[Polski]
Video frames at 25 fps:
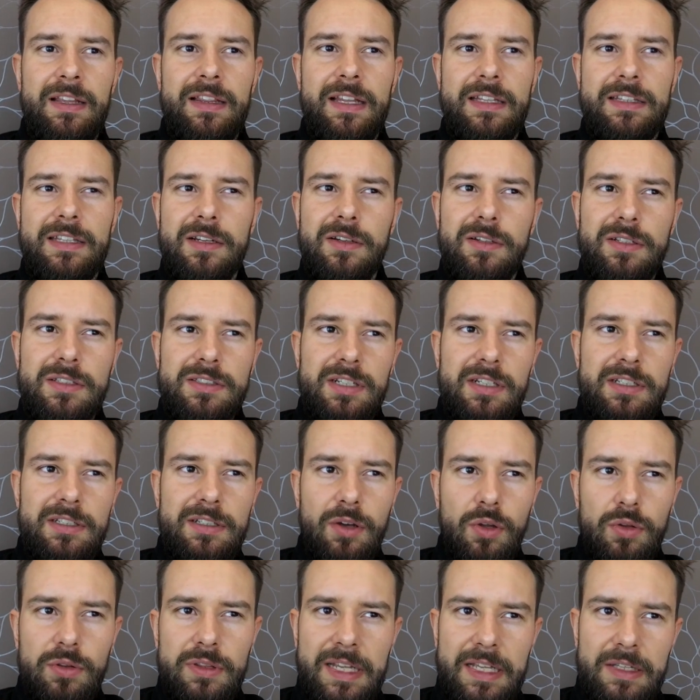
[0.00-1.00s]
Dlatego,
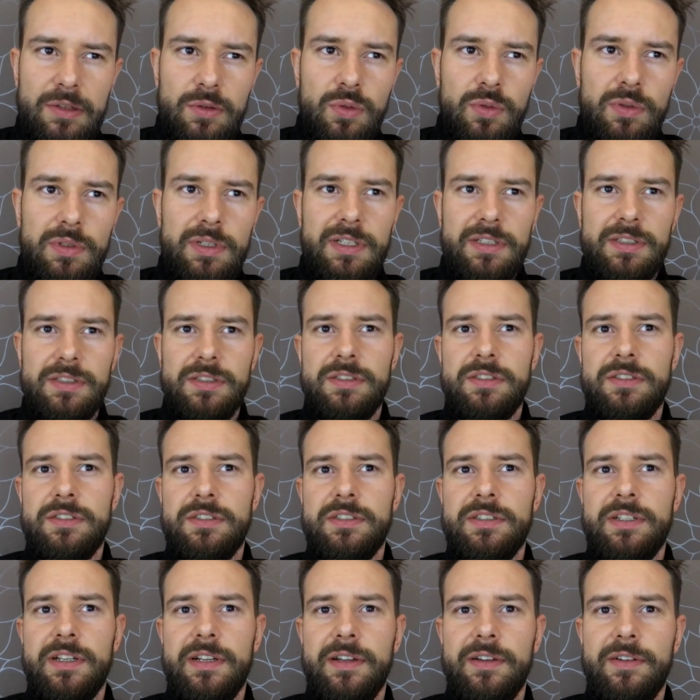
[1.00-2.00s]
jeżeli odnajdujesz
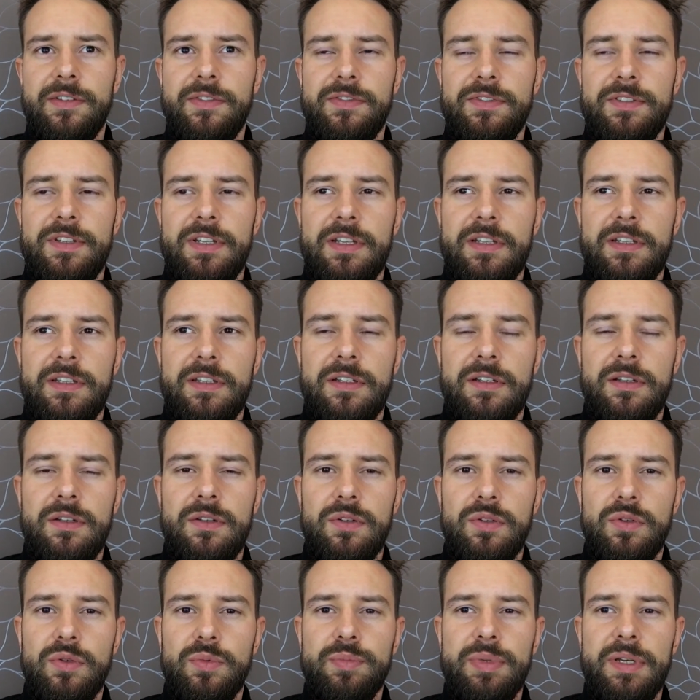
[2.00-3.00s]
się w tej
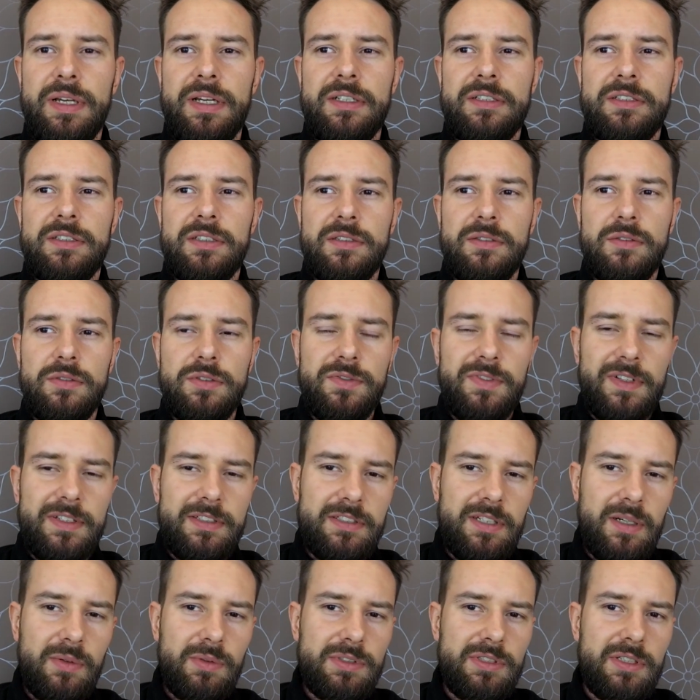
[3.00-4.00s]
grupie, gdzie
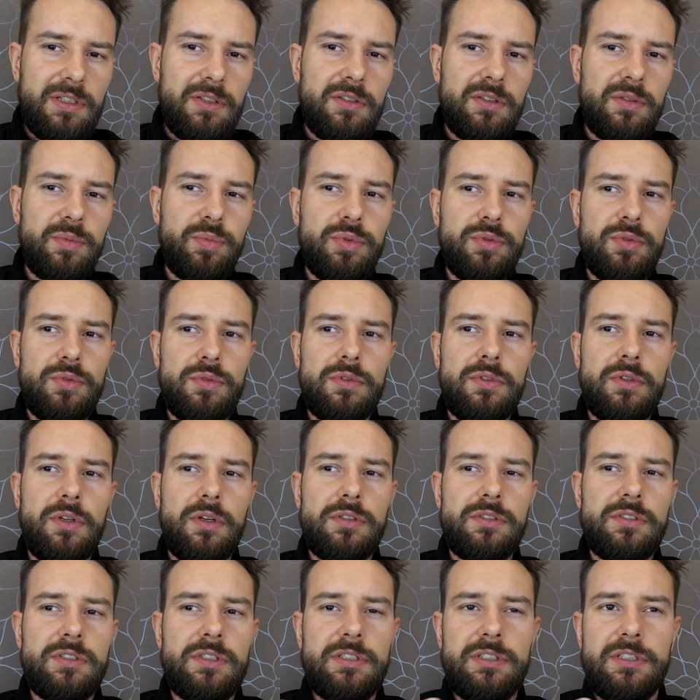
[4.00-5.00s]
doświadczałeś tego typu
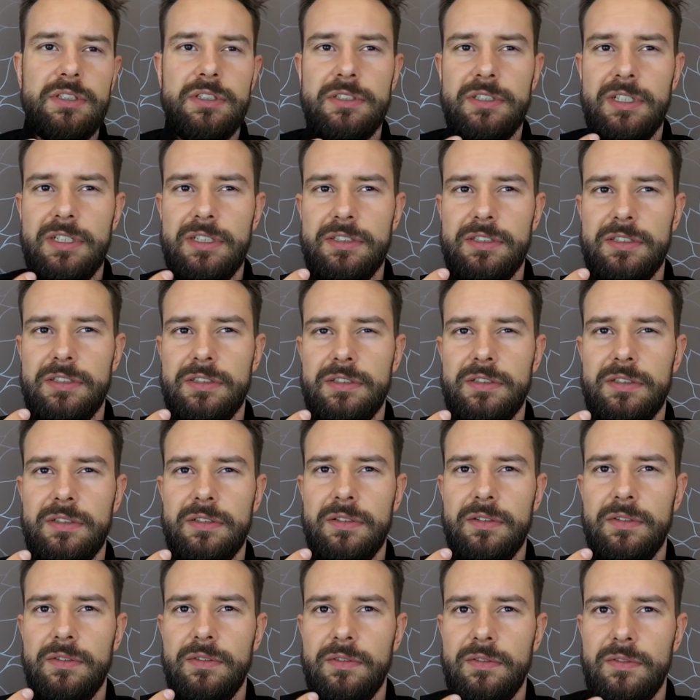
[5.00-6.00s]
trudności, gdzie gdzieś
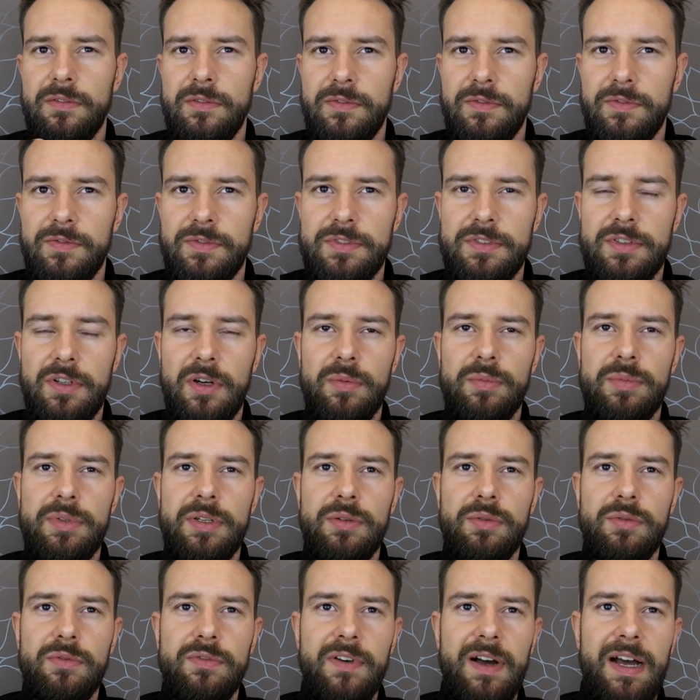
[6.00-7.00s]
e, w
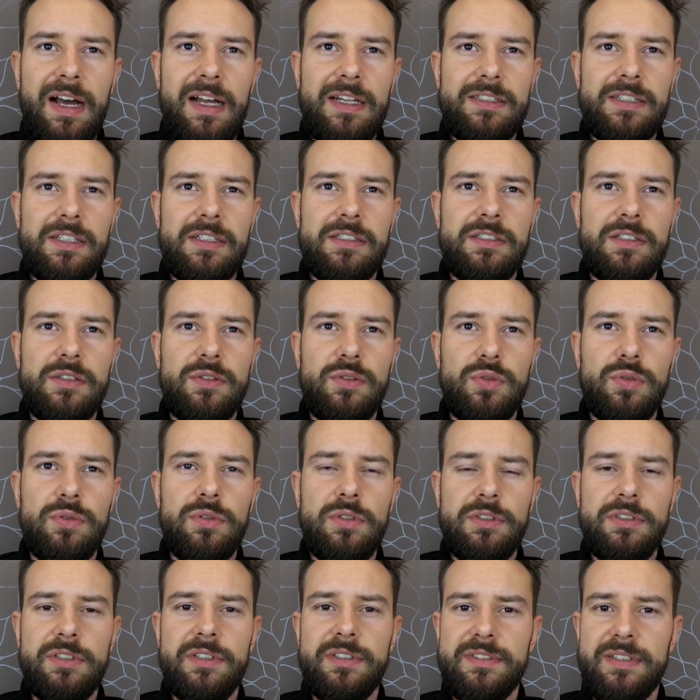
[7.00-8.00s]
sobie uważasz, że
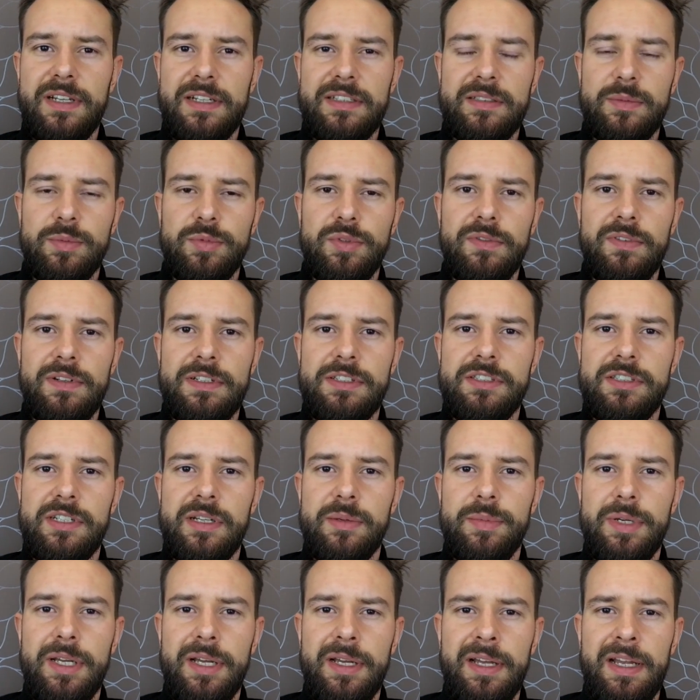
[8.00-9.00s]
trudno ci jest zaakceptować
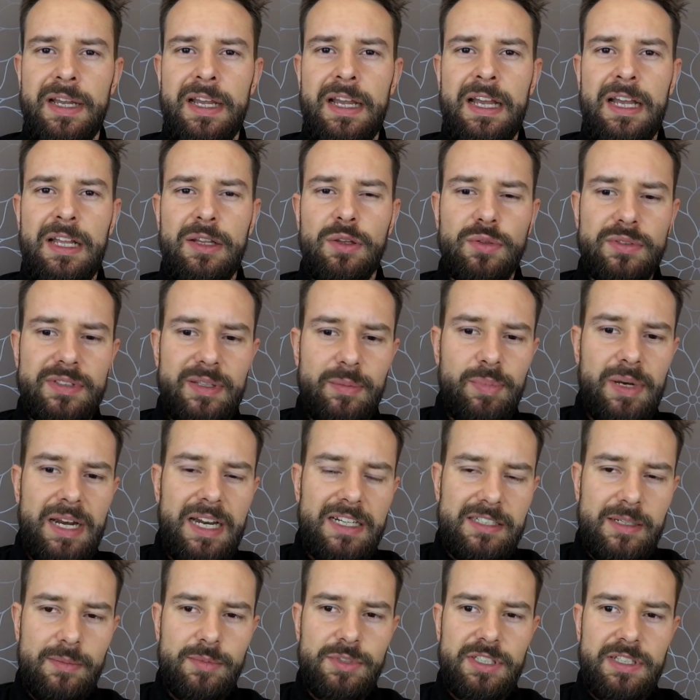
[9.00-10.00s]
siebie, to
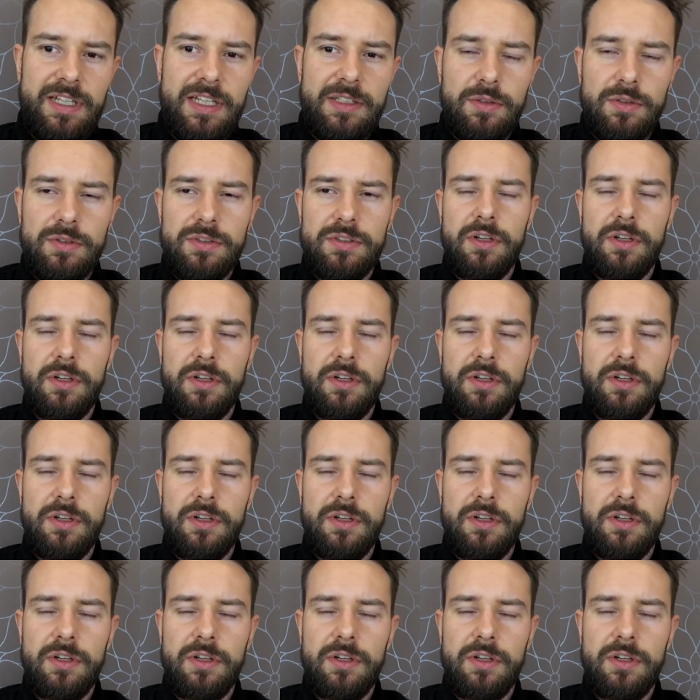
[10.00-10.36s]
zapraszam cię na to